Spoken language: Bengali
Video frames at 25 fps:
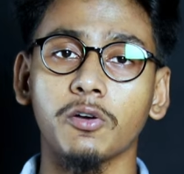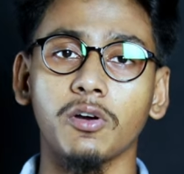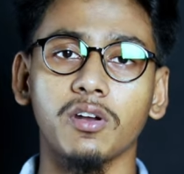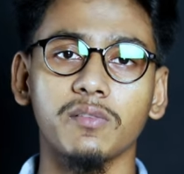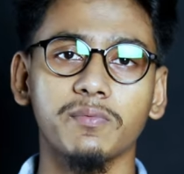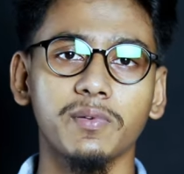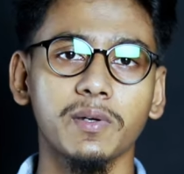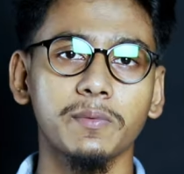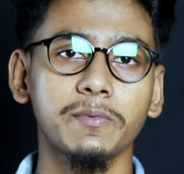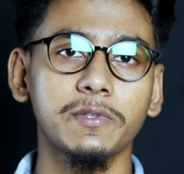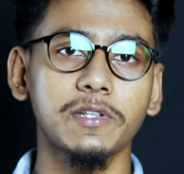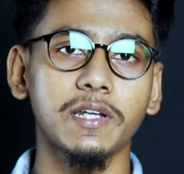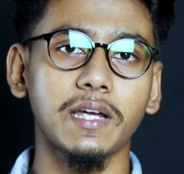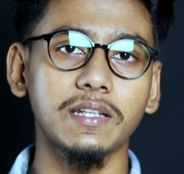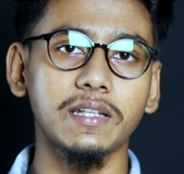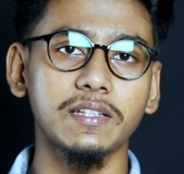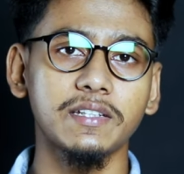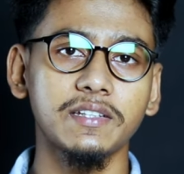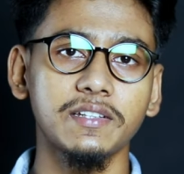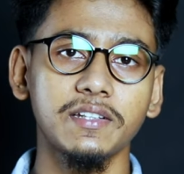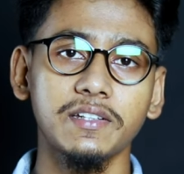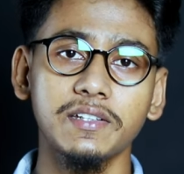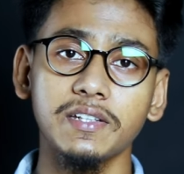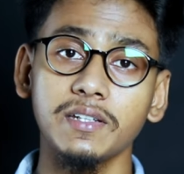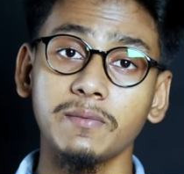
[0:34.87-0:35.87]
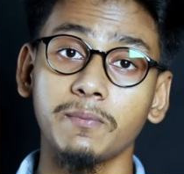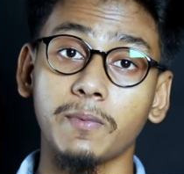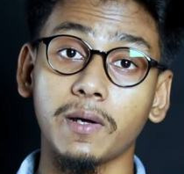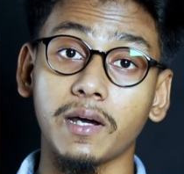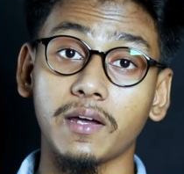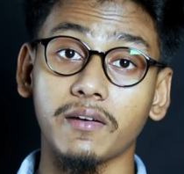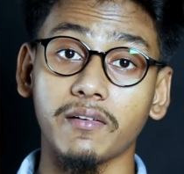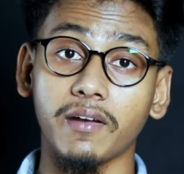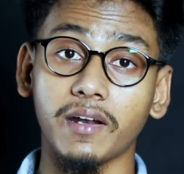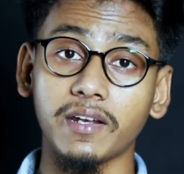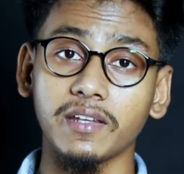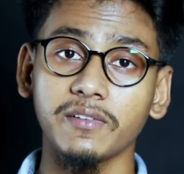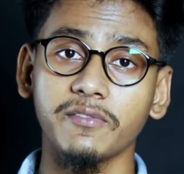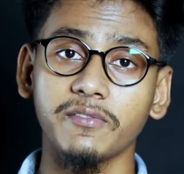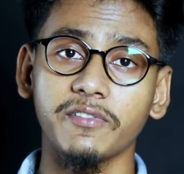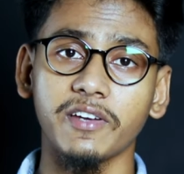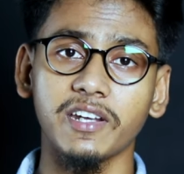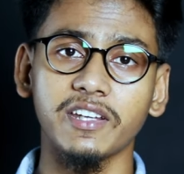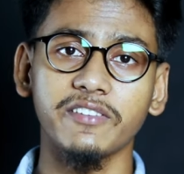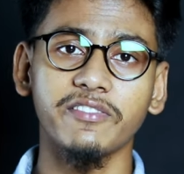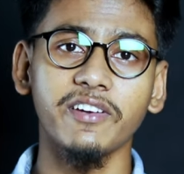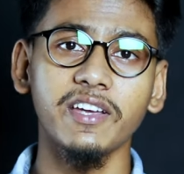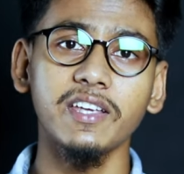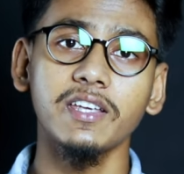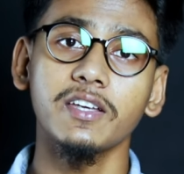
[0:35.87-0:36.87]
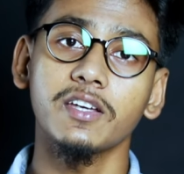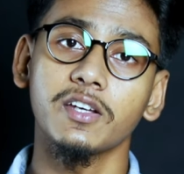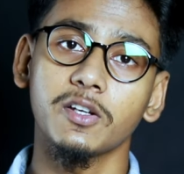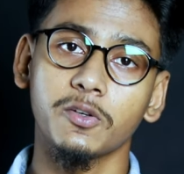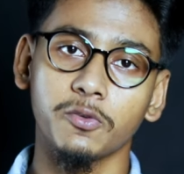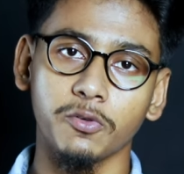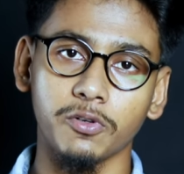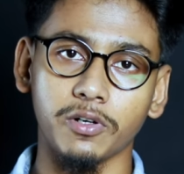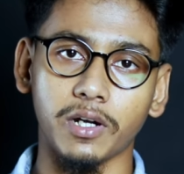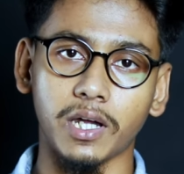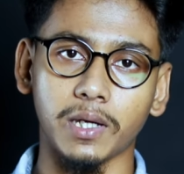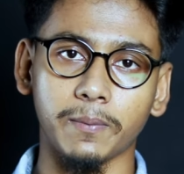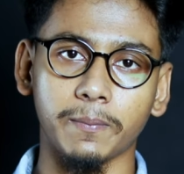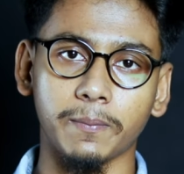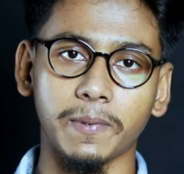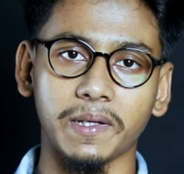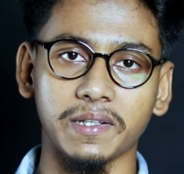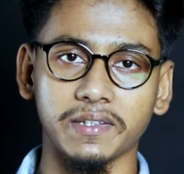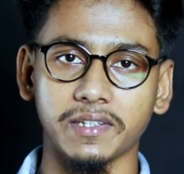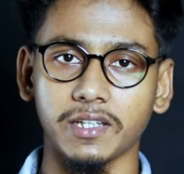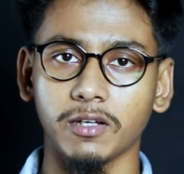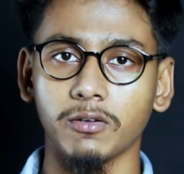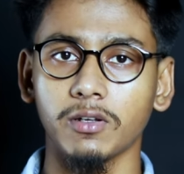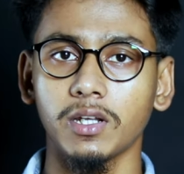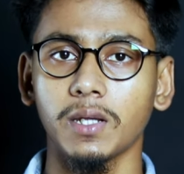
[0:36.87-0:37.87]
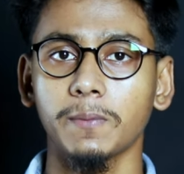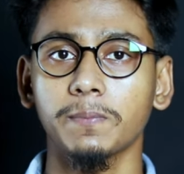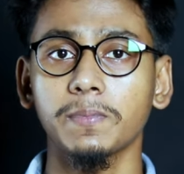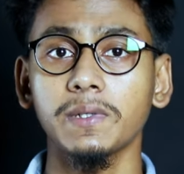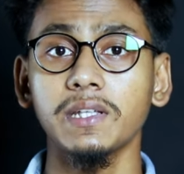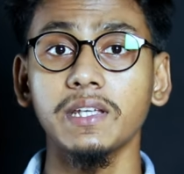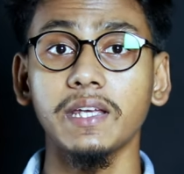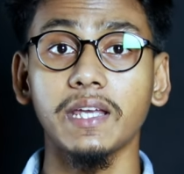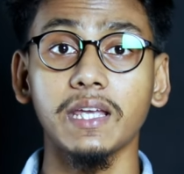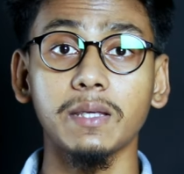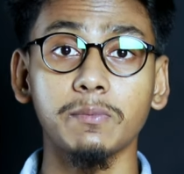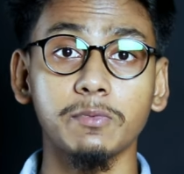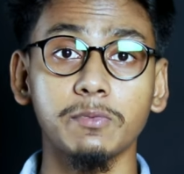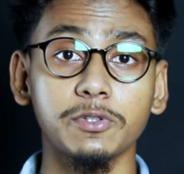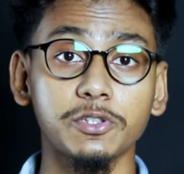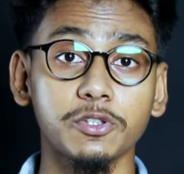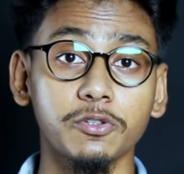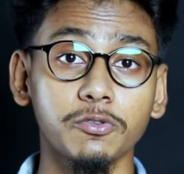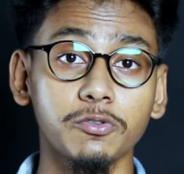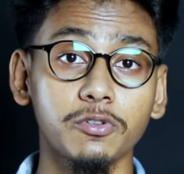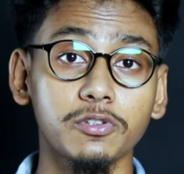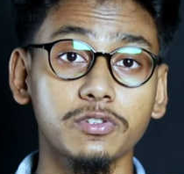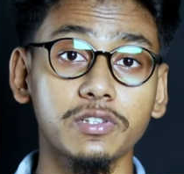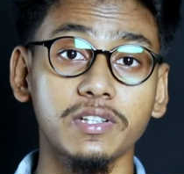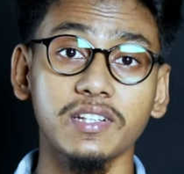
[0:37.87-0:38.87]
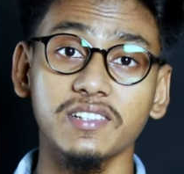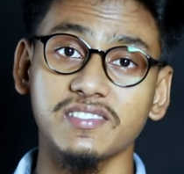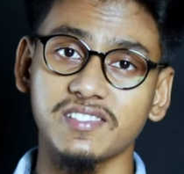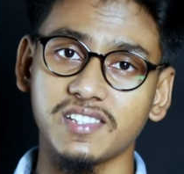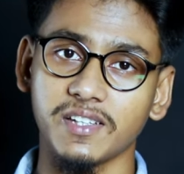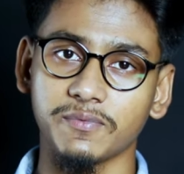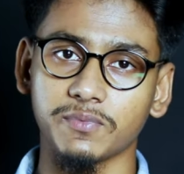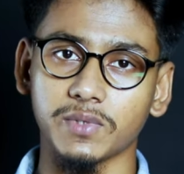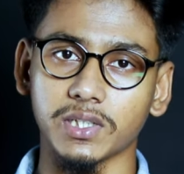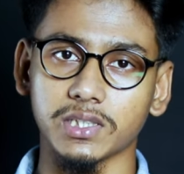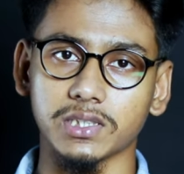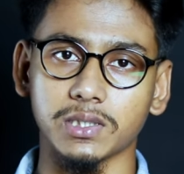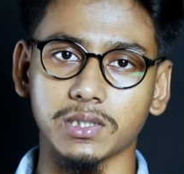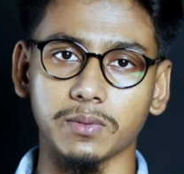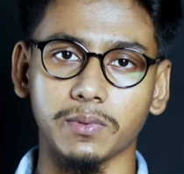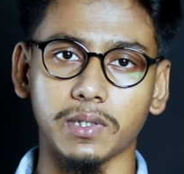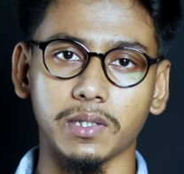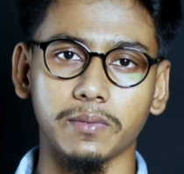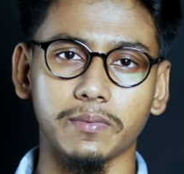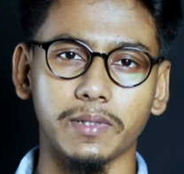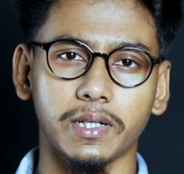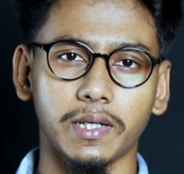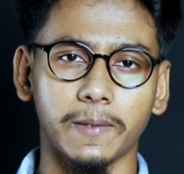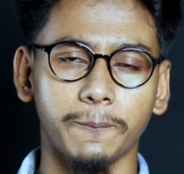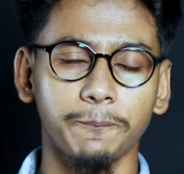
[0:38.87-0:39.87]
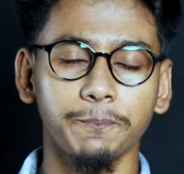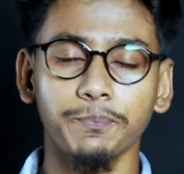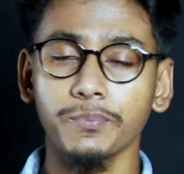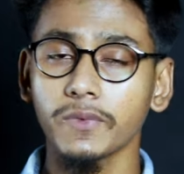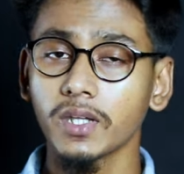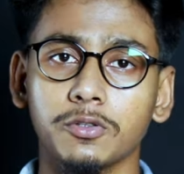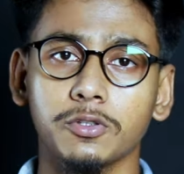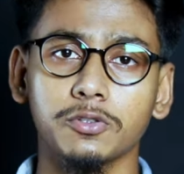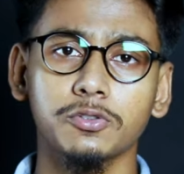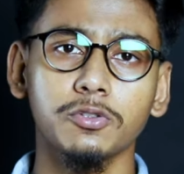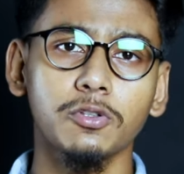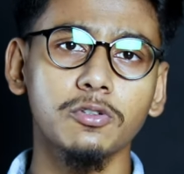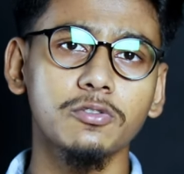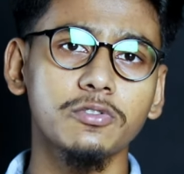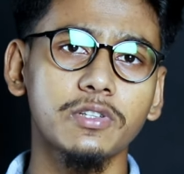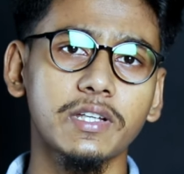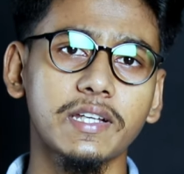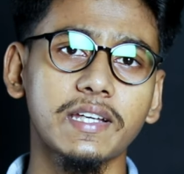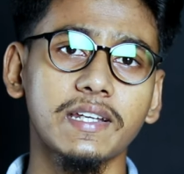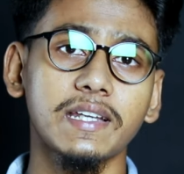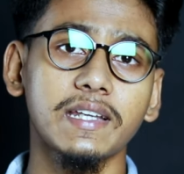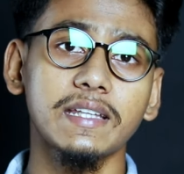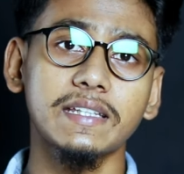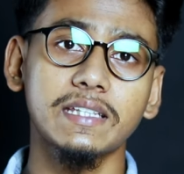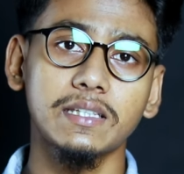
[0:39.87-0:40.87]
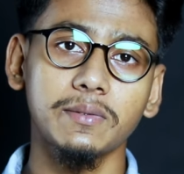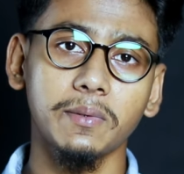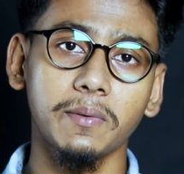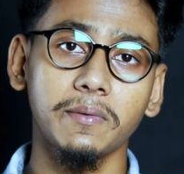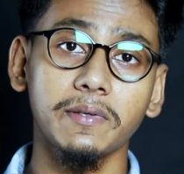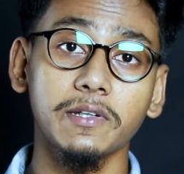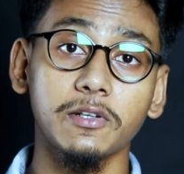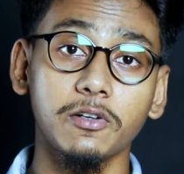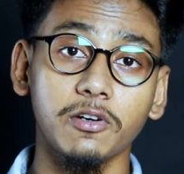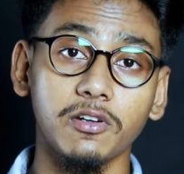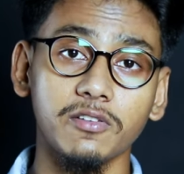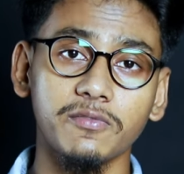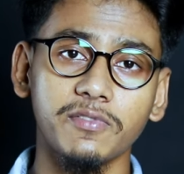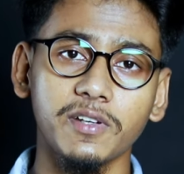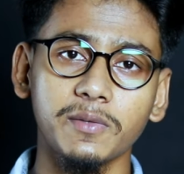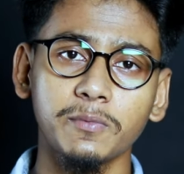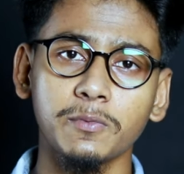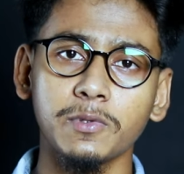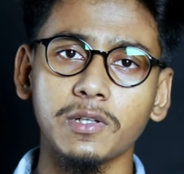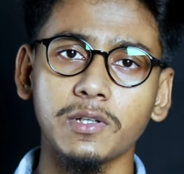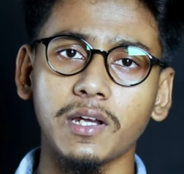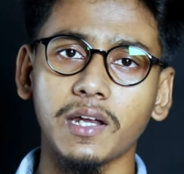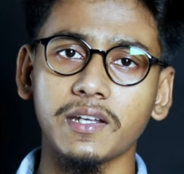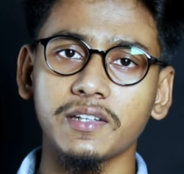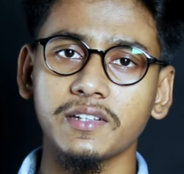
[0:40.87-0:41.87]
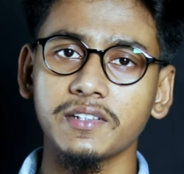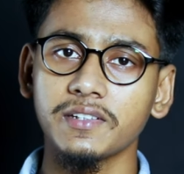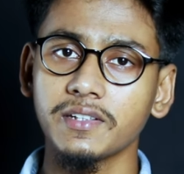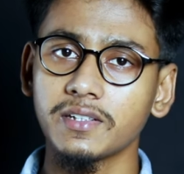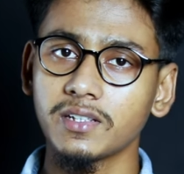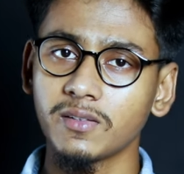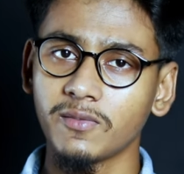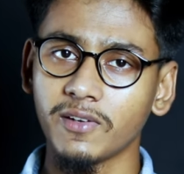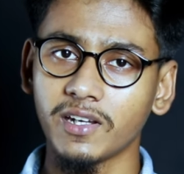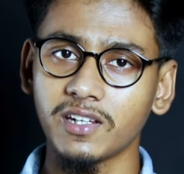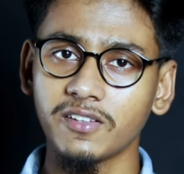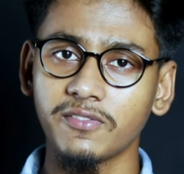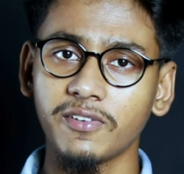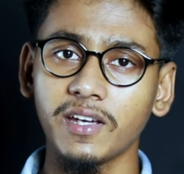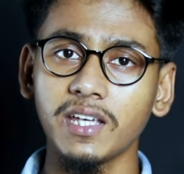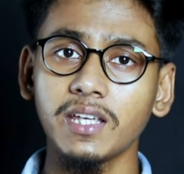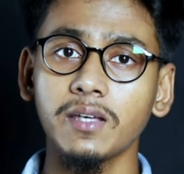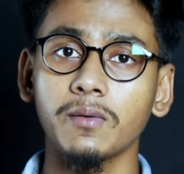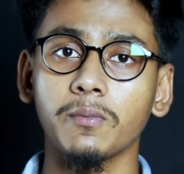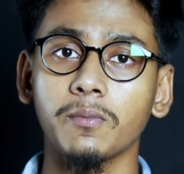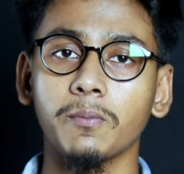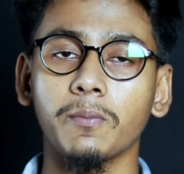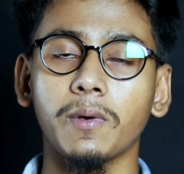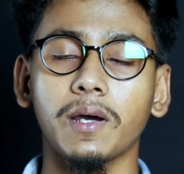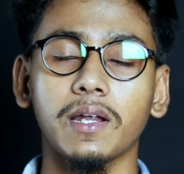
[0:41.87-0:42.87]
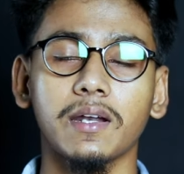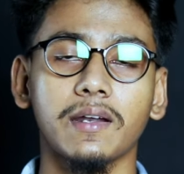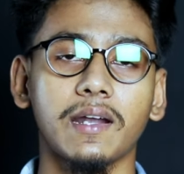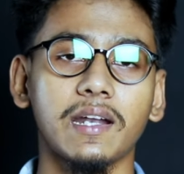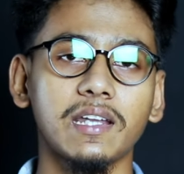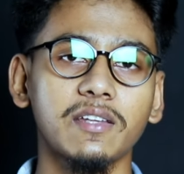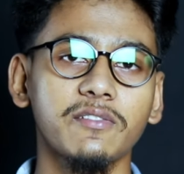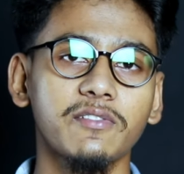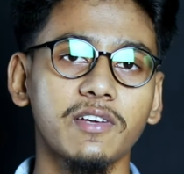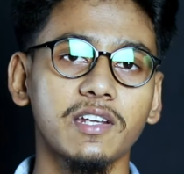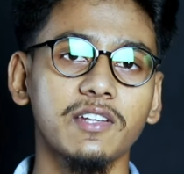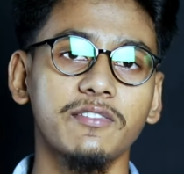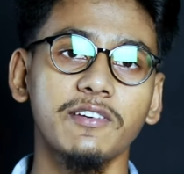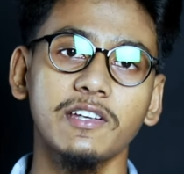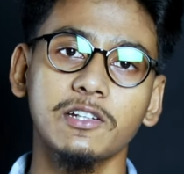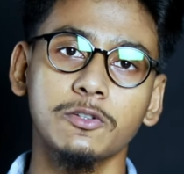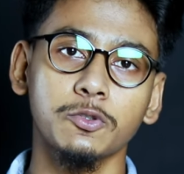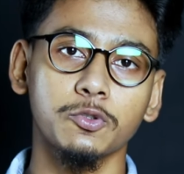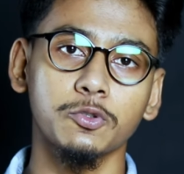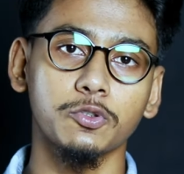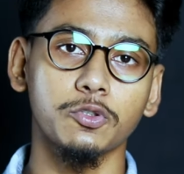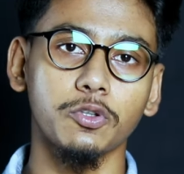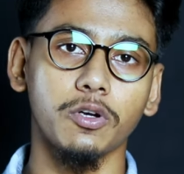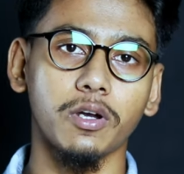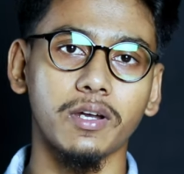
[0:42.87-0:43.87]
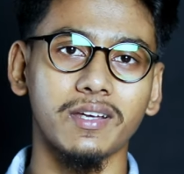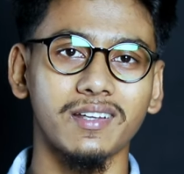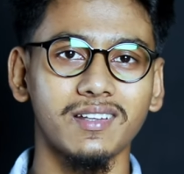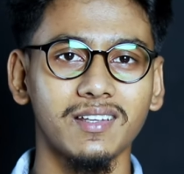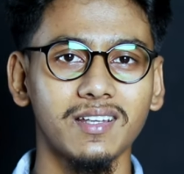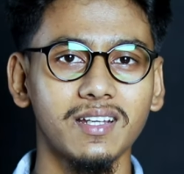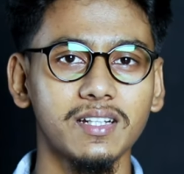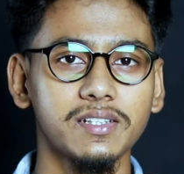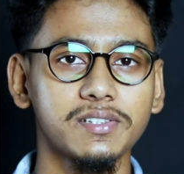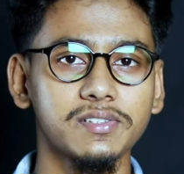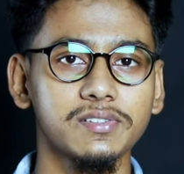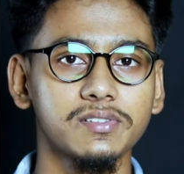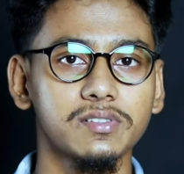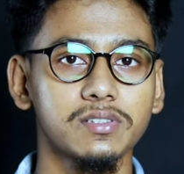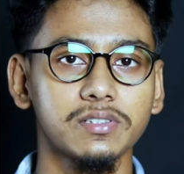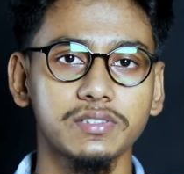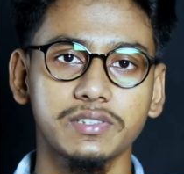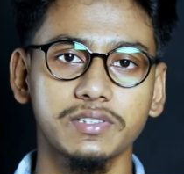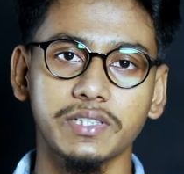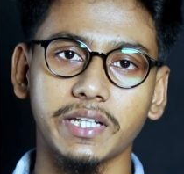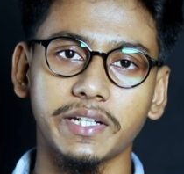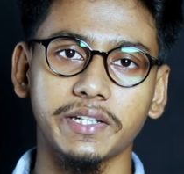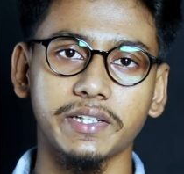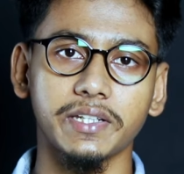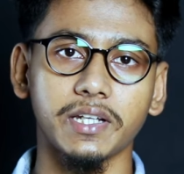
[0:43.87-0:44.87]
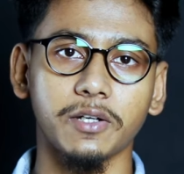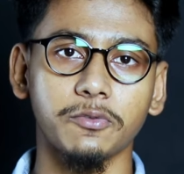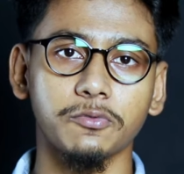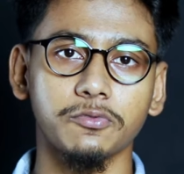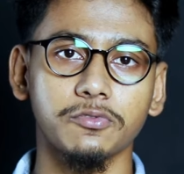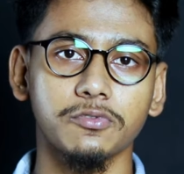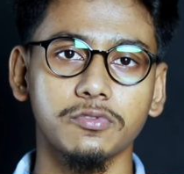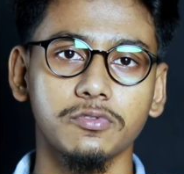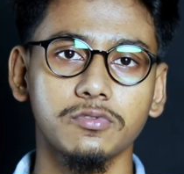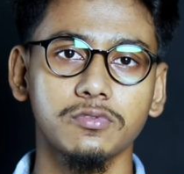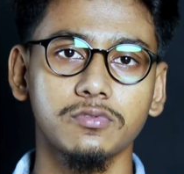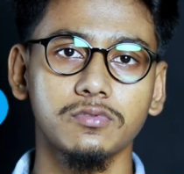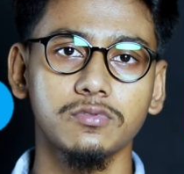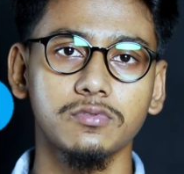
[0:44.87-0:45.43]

কনফার্ম ইউর আইডেন্টিটি বা রানিং ভেরিফাই করে রাখবেন তাহলে আপনি এই বিষয়গুলো থেকে সেফ থাকতে পারবেন তো চলুন দেখে নিই কীভাবে কনফার্ম ইউর আইডেন্টিটি ভেরিফাই বা রানিং ভেরিফাই করতে হয় লেটস চেক ইট আউট